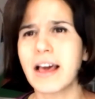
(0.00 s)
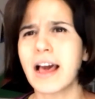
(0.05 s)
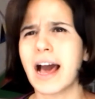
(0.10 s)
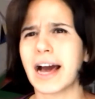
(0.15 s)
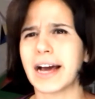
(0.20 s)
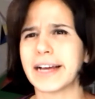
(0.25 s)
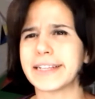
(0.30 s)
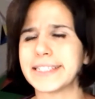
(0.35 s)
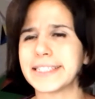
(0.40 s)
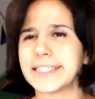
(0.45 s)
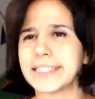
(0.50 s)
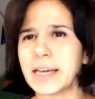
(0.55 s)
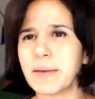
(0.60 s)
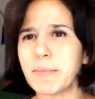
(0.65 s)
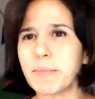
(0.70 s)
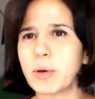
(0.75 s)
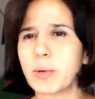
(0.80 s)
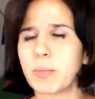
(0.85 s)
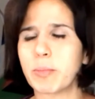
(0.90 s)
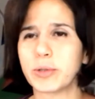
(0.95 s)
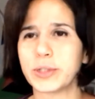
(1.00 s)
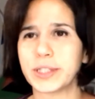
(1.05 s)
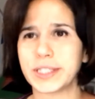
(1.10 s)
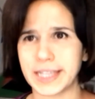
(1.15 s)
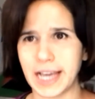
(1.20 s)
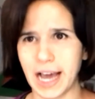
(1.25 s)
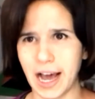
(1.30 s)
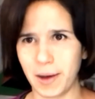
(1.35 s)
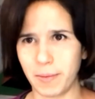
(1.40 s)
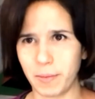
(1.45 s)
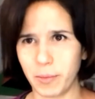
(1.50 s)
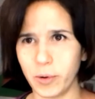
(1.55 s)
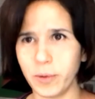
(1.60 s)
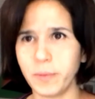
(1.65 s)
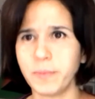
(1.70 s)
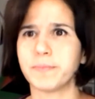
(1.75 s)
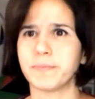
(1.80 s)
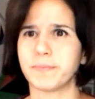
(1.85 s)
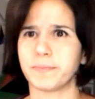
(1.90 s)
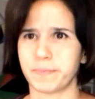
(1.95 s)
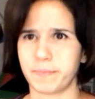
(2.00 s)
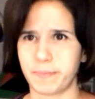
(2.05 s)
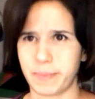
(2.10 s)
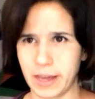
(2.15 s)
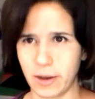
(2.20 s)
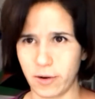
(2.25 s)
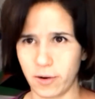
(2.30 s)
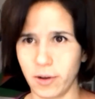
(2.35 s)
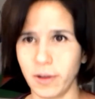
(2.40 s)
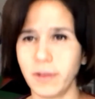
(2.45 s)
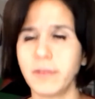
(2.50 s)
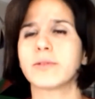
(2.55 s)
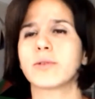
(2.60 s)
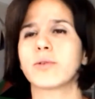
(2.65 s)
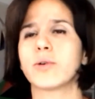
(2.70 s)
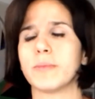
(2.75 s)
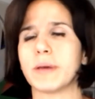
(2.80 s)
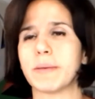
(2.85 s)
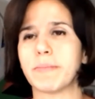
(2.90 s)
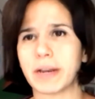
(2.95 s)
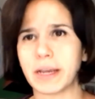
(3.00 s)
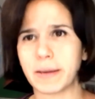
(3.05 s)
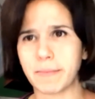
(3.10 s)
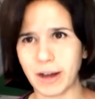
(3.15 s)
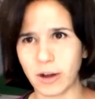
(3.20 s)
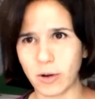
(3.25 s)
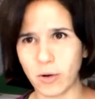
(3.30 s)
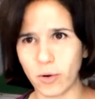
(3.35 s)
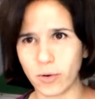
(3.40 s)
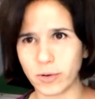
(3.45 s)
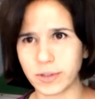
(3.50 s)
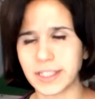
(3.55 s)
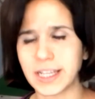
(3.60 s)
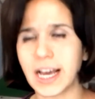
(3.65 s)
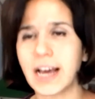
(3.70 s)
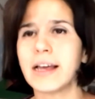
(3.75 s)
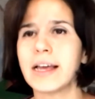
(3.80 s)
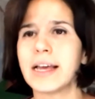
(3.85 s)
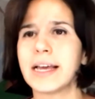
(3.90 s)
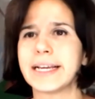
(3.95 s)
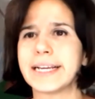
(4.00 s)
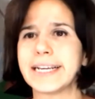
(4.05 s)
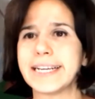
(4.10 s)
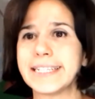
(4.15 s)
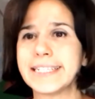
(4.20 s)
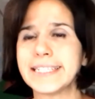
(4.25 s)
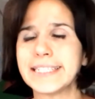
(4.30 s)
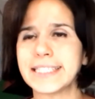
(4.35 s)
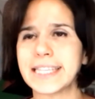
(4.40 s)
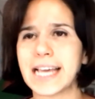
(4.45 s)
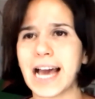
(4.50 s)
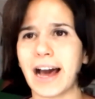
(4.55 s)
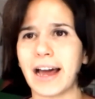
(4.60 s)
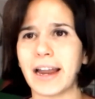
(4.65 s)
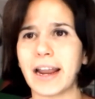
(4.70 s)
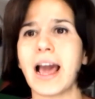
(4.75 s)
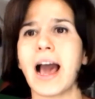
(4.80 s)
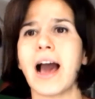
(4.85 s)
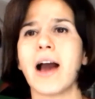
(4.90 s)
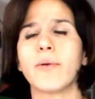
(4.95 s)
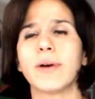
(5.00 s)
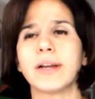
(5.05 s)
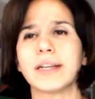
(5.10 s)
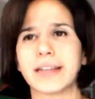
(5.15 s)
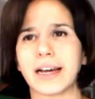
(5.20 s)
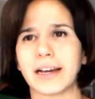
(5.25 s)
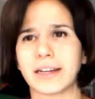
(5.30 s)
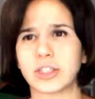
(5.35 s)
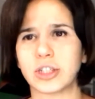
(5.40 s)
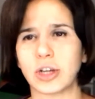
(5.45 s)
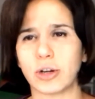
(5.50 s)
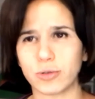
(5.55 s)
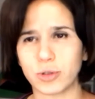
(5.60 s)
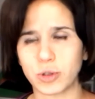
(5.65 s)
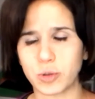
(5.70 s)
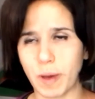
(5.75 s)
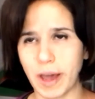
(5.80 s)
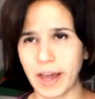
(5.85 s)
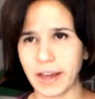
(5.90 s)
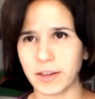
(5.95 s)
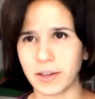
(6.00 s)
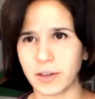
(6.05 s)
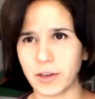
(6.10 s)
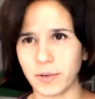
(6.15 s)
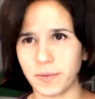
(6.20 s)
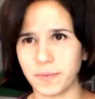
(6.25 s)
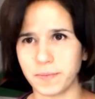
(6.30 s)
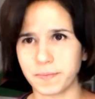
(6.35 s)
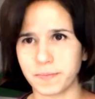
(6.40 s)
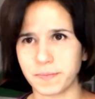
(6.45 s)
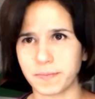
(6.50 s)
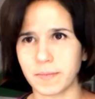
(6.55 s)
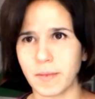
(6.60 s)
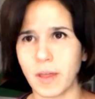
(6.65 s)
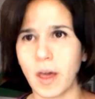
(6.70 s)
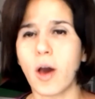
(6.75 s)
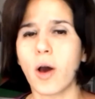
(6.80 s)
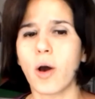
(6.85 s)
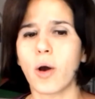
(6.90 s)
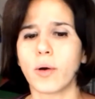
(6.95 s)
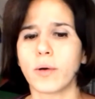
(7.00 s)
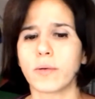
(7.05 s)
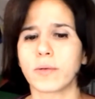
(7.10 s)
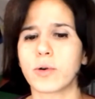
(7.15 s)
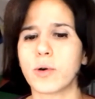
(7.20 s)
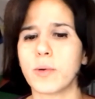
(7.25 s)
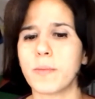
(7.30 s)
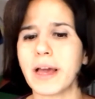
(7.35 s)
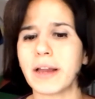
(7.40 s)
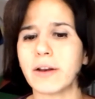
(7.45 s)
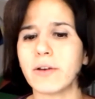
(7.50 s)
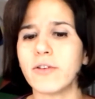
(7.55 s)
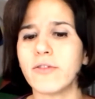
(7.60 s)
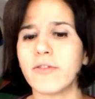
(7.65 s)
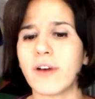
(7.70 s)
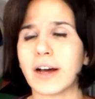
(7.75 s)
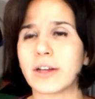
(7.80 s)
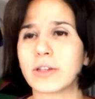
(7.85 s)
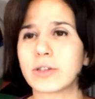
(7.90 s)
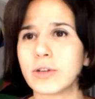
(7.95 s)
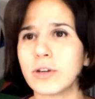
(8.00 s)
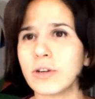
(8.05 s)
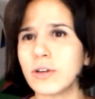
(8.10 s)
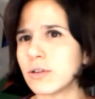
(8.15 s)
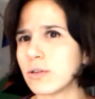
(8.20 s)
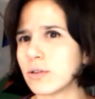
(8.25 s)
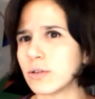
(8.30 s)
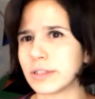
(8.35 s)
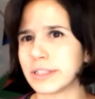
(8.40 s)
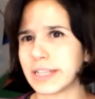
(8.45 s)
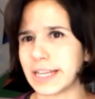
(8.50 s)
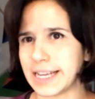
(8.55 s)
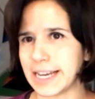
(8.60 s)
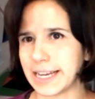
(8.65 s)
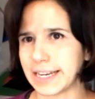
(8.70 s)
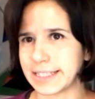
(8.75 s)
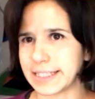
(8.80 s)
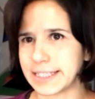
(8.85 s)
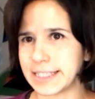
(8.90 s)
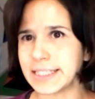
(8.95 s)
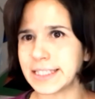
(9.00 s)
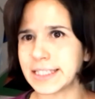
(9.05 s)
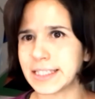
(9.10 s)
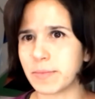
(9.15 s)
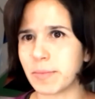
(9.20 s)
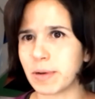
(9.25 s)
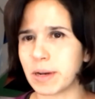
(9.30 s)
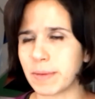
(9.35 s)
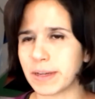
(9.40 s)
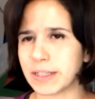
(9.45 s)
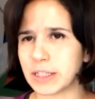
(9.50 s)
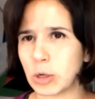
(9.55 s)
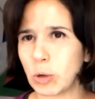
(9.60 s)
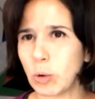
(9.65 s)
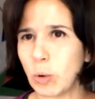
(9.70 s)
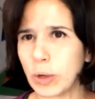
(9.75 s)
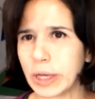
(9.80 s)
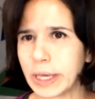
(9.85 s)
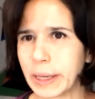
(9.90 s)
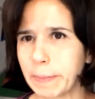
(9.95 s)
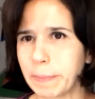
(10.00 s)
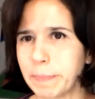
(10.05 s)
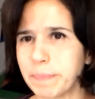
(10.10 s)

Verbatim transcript: Ad esempio possiamo però, come prima cosa, iniziare a guardarci allo specchio, come hanno fatto degli artisti prima di noi.